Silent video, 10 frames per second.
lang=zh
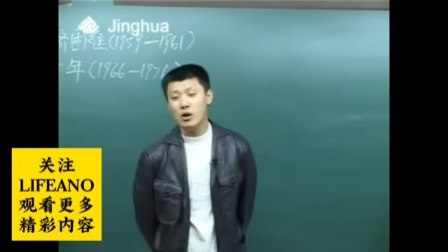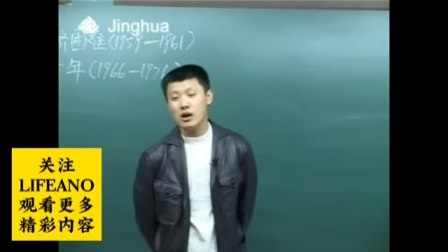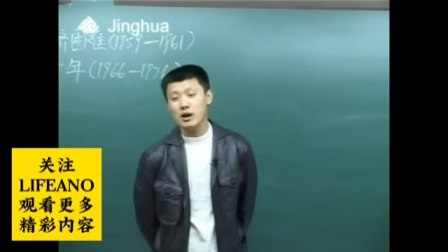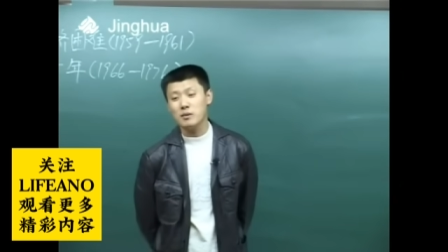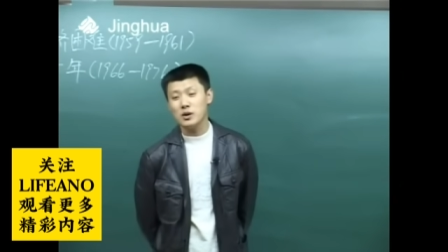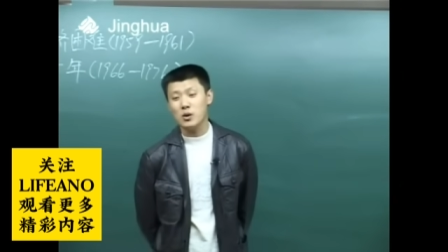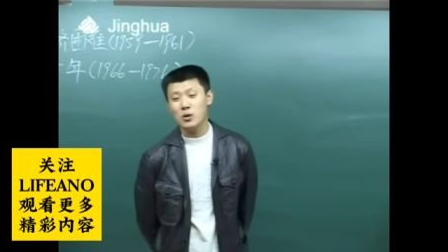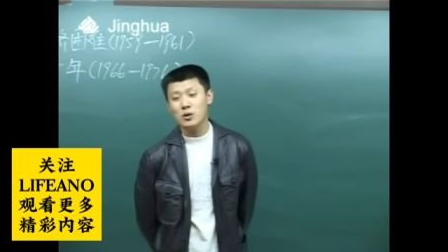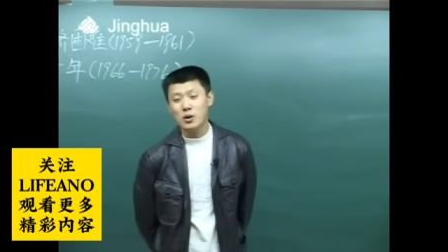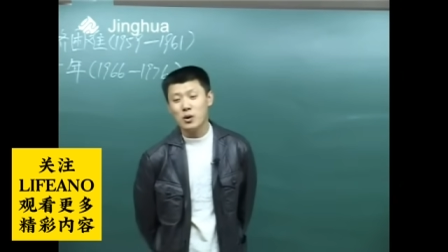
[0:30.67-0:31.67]
文化大革命的
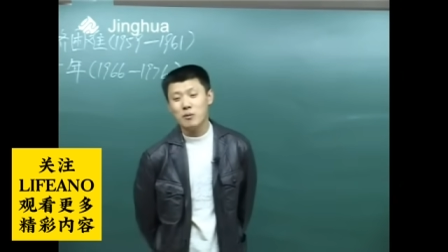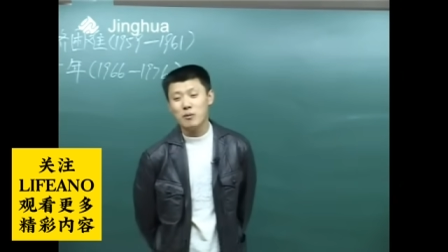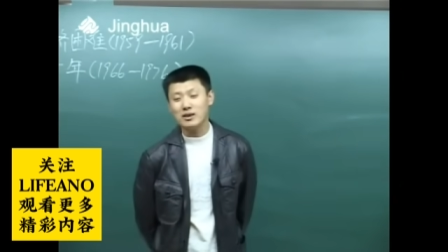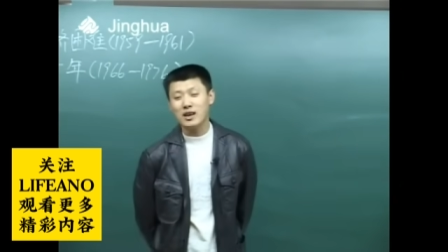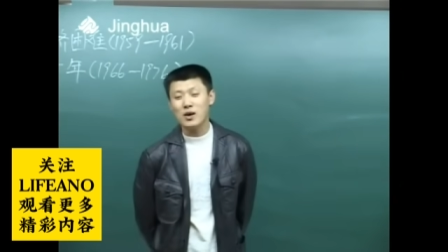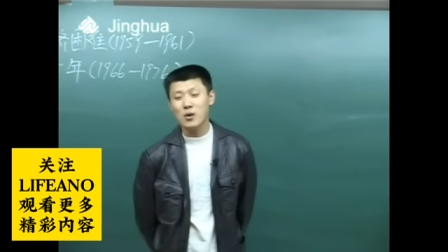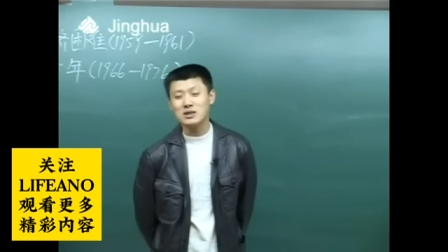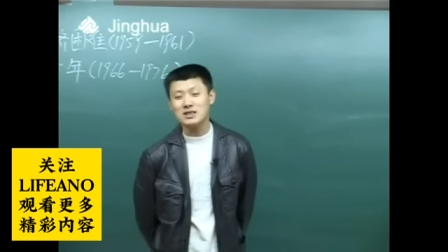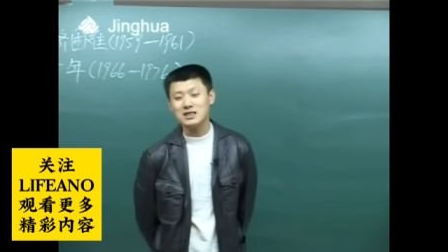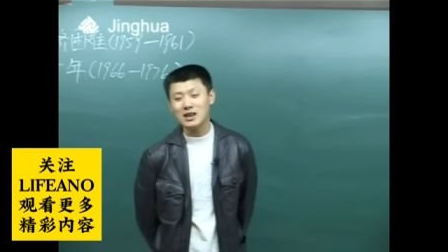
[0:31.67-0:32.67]
漫天
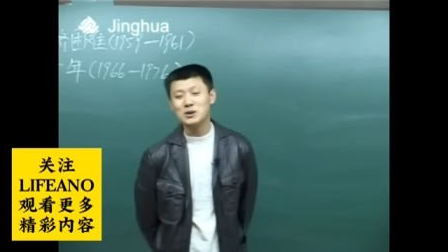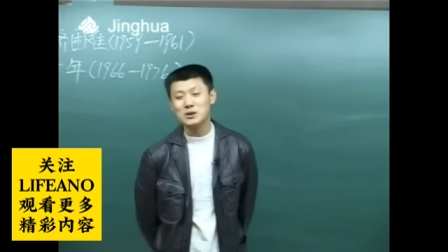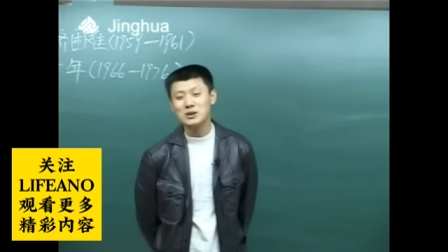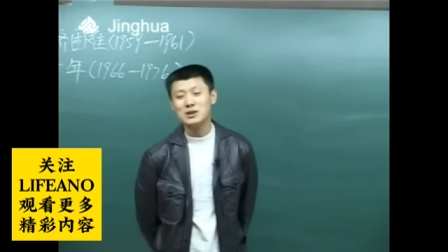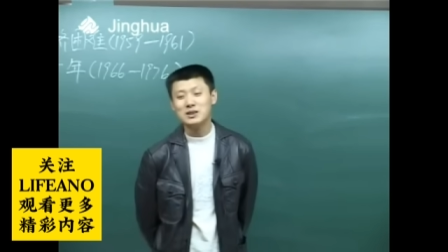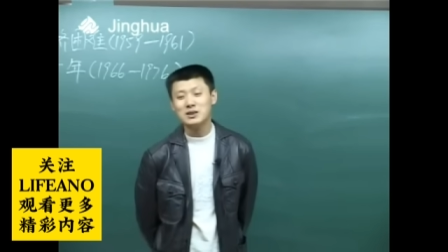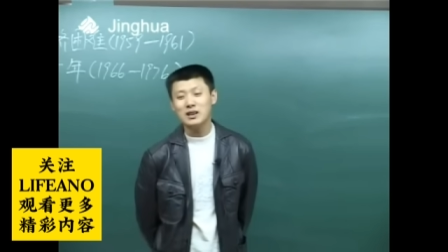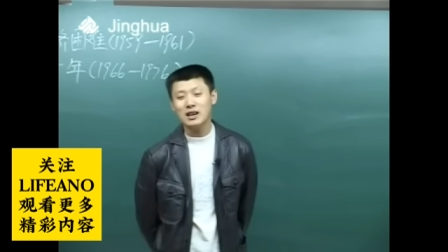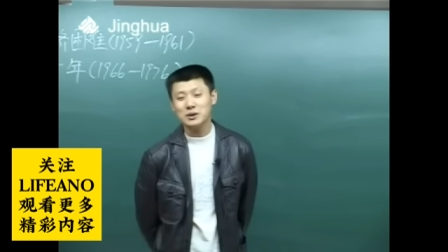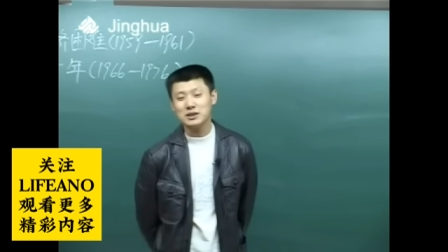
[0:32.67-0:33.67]
红旗当中，是
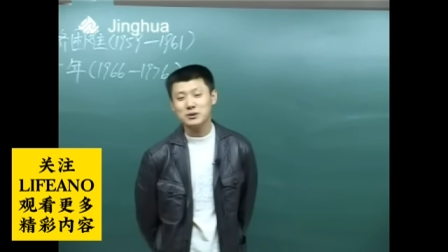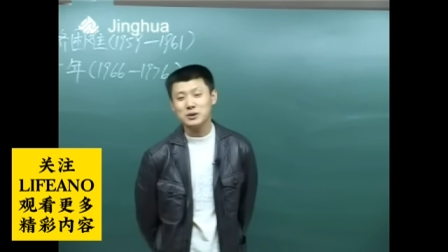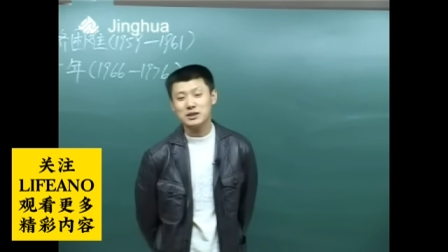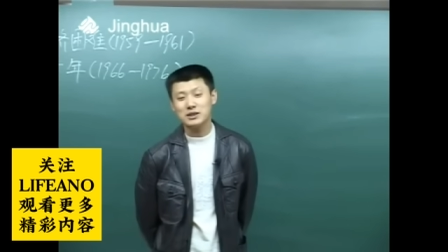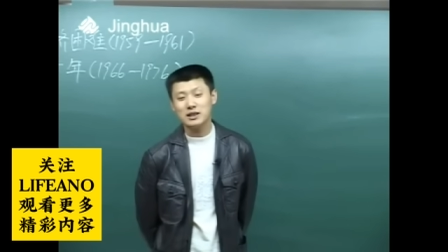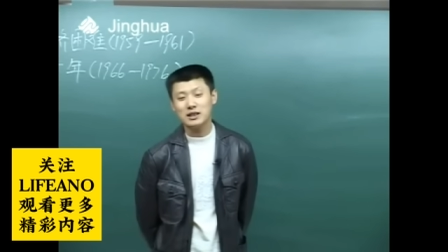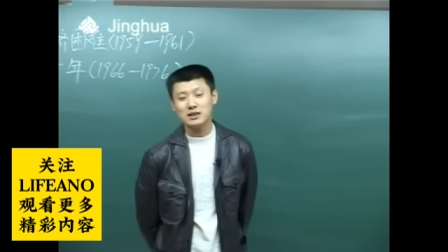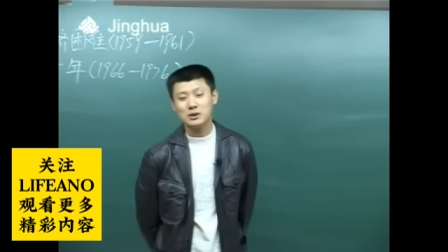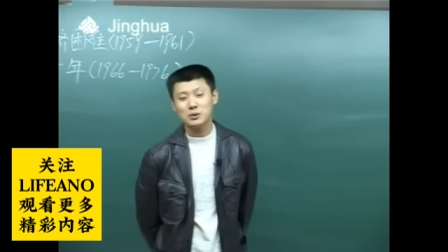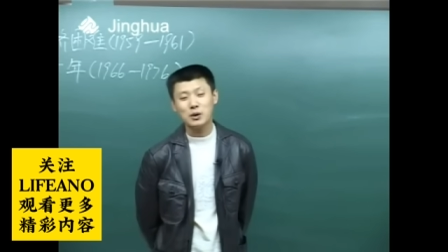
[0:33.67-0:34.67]
吧？我我我是这
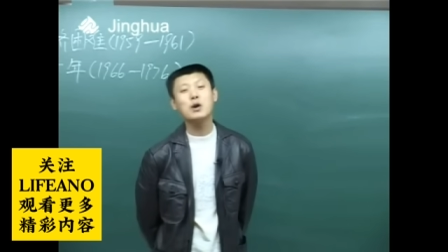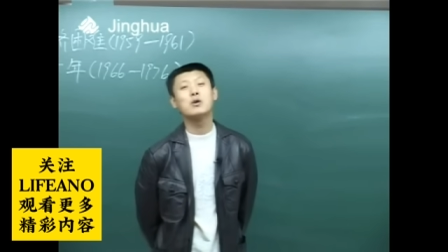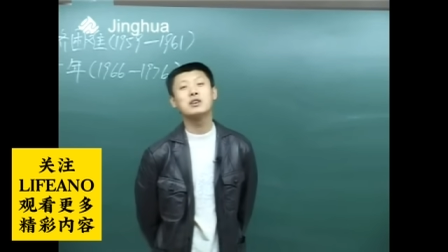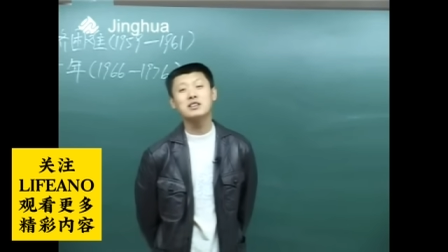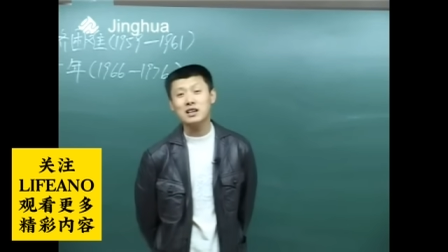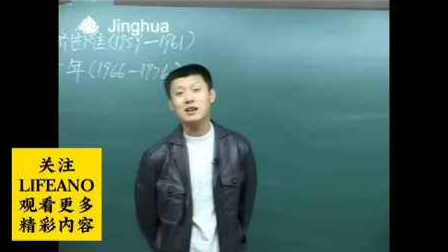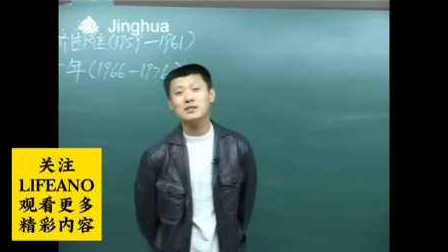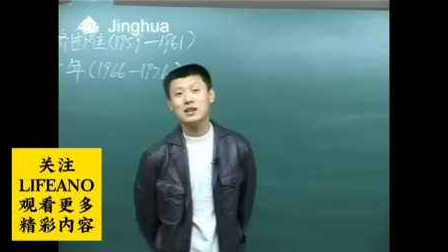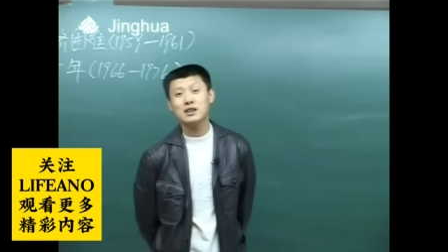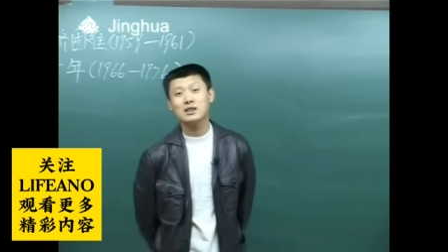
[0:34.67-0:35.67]
个，就我我有印象
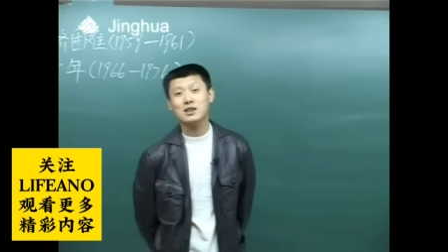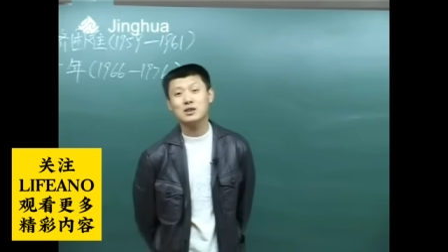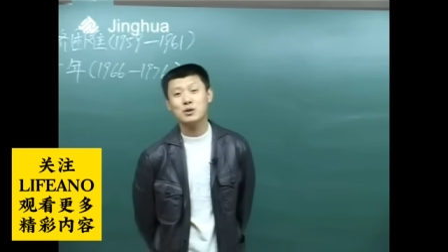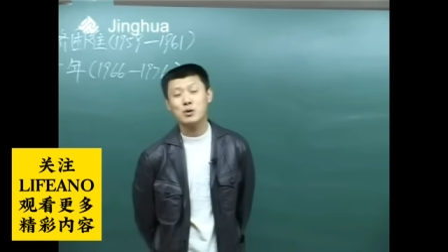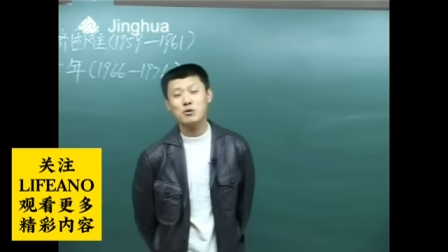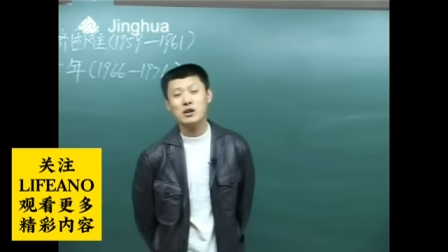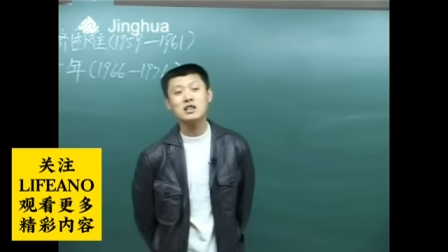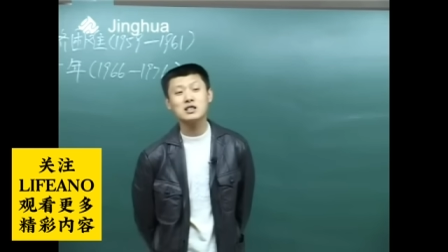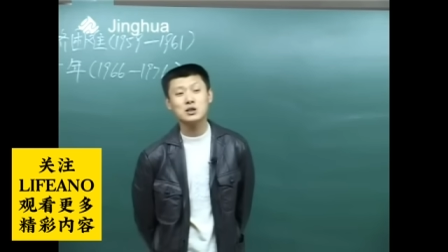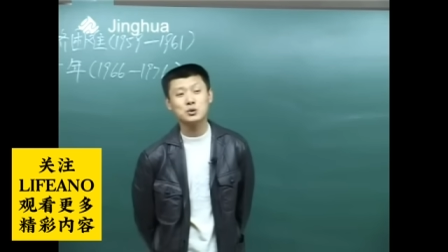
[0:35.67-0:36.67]
啊。那当时文文
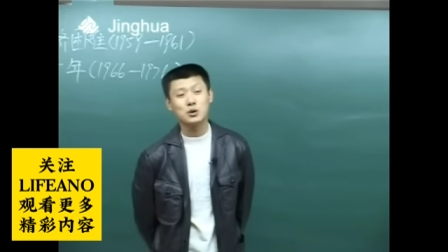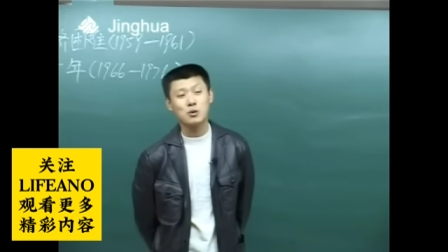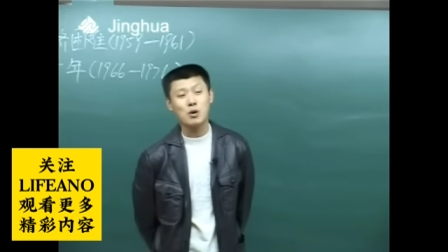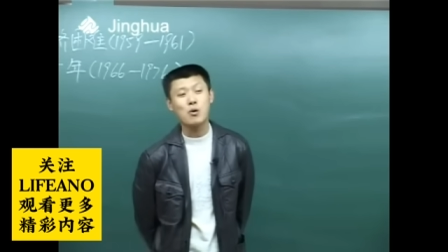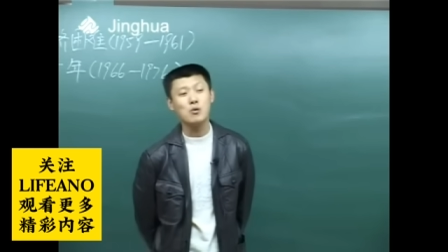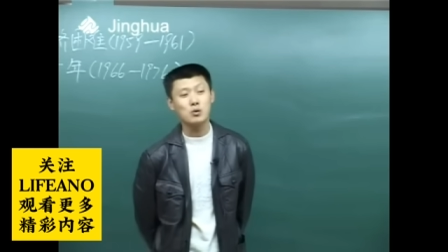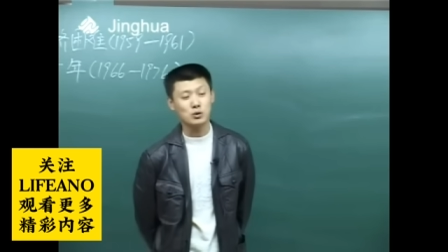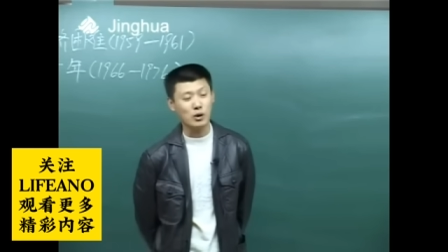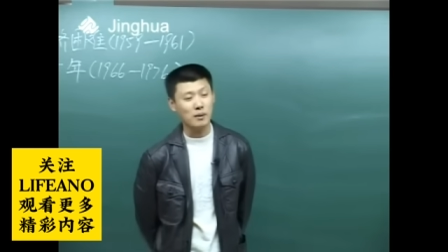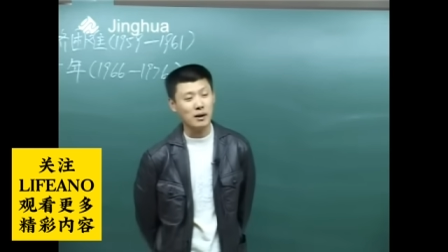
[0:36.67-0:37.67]
革结束，的时候，我快五
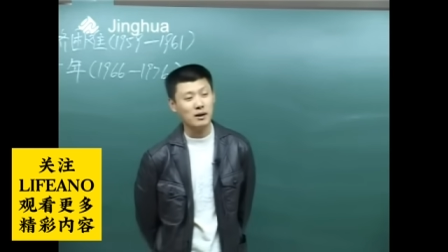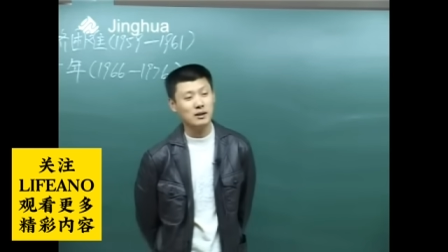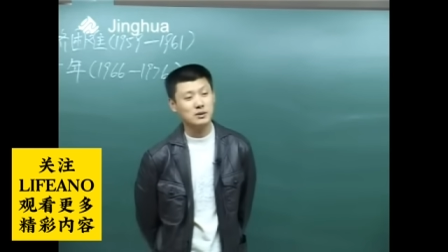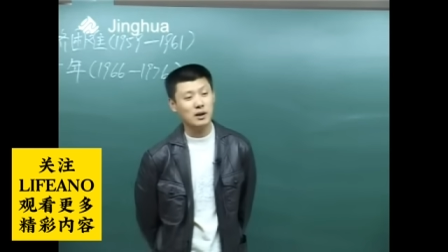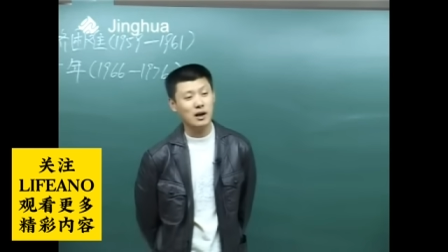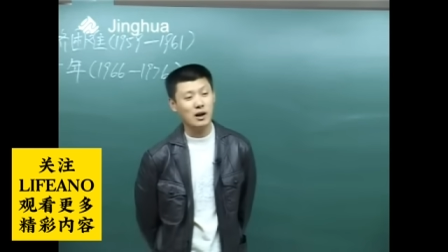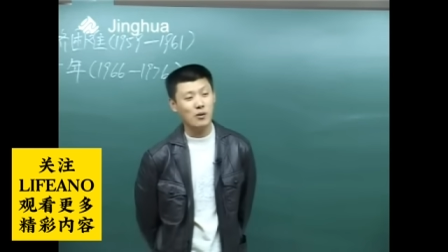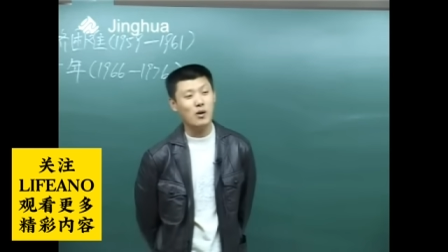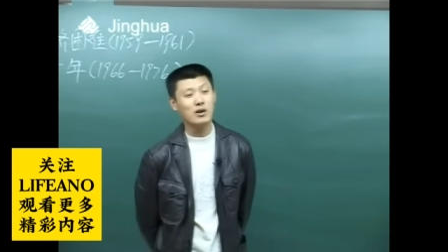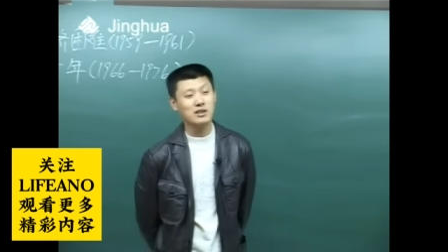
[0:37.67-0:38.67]
岁了嘛，是吧？
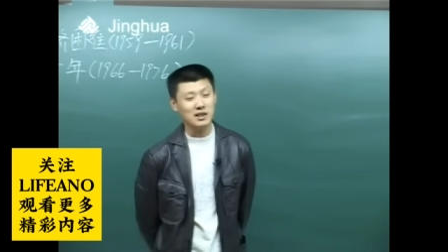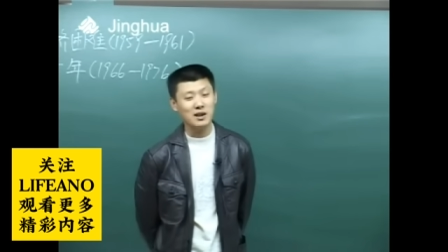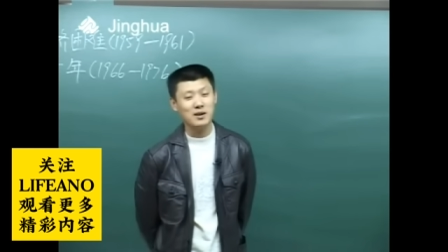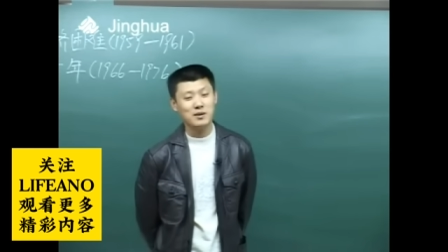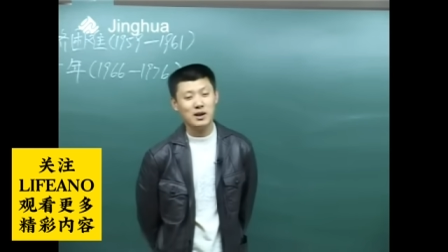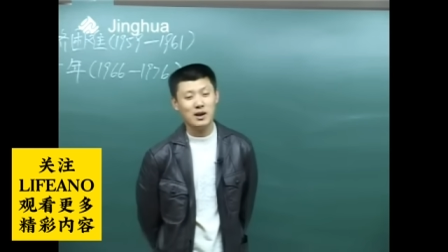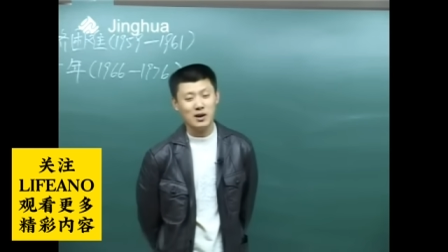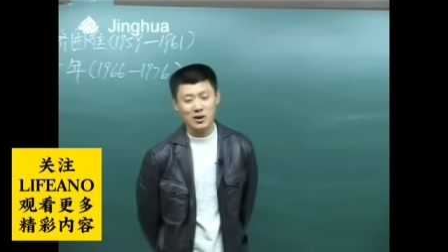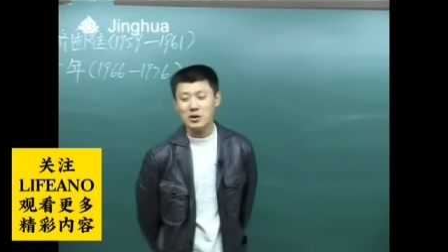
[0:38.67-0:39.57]
我有印象，是吧？